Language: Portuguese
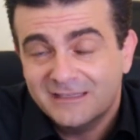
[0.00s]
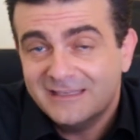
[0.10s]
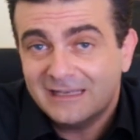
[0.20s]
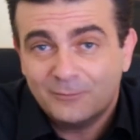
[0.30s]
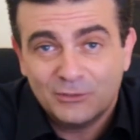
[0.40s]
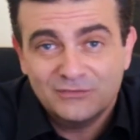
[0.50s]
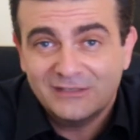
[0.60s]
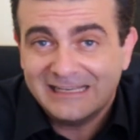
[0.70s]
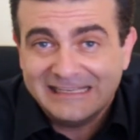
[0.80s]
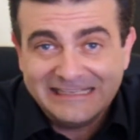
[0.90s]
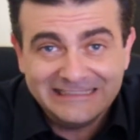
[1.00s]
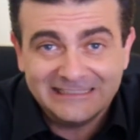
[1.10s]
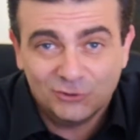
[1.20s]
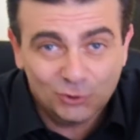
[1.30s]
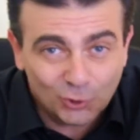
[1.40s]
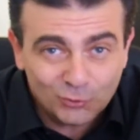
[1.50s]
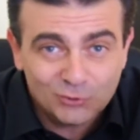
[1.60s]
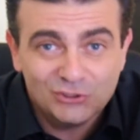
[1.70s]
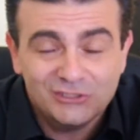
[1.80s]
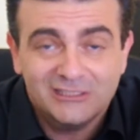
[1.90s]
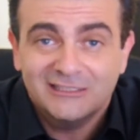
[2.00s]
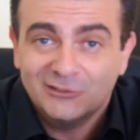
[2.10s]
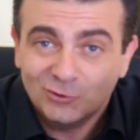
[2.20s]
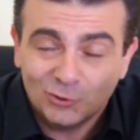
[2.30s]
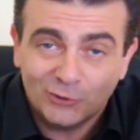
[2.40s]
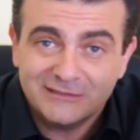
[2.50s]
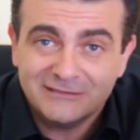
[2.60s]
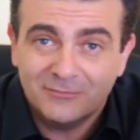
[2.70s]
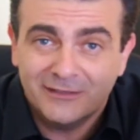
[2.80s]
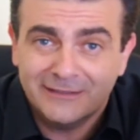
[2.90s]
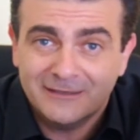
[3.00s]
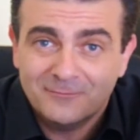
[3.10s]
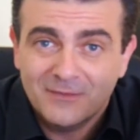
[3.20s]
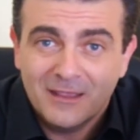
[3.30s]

que ela pode ficar linda todo dia, toda semana.